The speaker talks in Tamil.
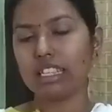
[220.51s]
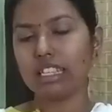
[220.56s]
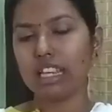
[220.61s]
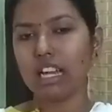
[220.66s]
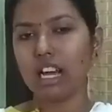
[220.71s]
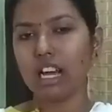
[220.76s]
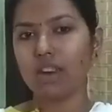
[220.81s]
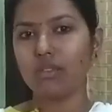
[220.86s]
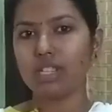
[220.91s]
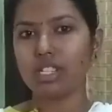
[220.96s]

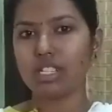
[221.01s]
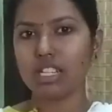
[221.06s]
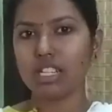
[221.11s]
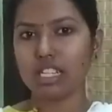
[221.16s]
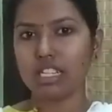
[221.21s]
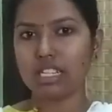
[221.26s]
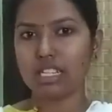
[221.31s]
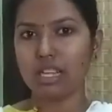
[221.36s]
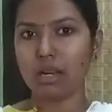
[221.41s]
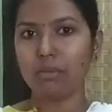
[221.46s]
த்ரீ ஹவர்ஸ்
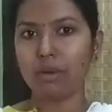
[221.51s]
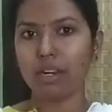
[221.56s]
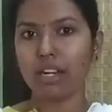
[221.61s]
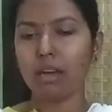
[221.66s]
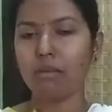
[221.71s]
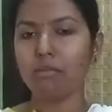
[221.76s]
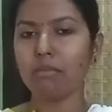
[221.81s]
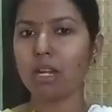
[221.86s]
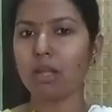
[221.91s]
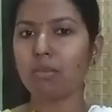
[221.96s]
டெஸ்ட்
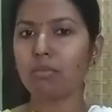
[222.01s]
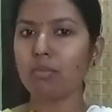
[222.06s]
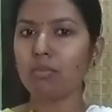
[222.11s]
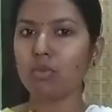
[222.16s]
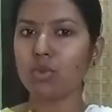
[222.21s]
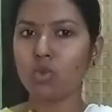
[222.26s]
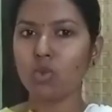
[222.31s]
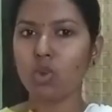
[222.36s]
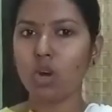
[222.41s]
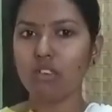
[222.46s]
அப்படின்னா
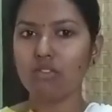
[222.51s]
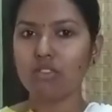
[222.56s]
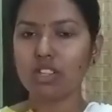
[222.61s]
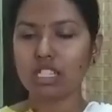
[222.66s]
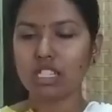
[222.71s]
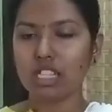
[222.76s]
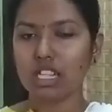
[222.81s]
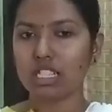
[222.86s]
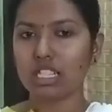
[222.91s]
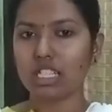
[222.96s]
மினிமம் டூ
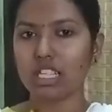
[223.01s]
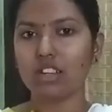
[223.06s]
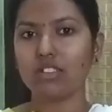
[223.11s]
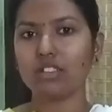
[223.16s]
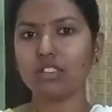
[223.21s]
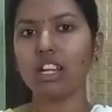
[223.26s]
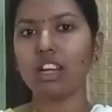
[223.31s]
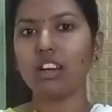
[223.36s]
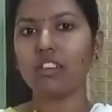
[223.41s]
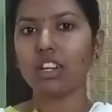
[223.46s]
ஹவர்ஸ் டெஸ்ட்
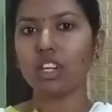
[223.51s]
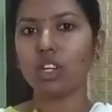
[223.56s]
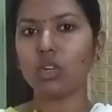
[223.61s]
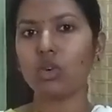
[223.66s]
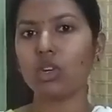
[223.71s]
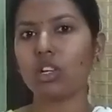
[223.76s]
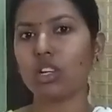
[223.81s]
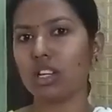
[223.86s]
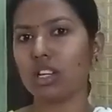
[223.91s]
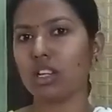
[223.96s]
ஆகுது நான்
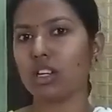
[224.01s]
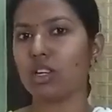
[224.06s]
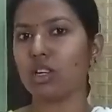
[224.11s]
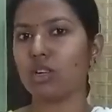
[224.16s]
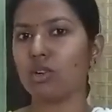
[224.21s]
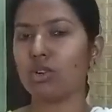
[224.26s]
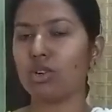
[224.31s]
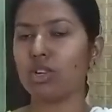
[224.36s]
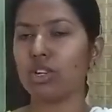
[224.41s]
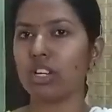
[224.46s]
வந்துட்டு ஒரு
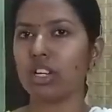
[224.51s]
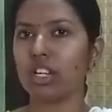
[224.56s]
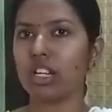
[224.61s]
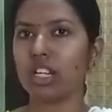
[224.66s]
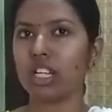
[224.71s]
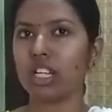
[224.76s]
ஒரு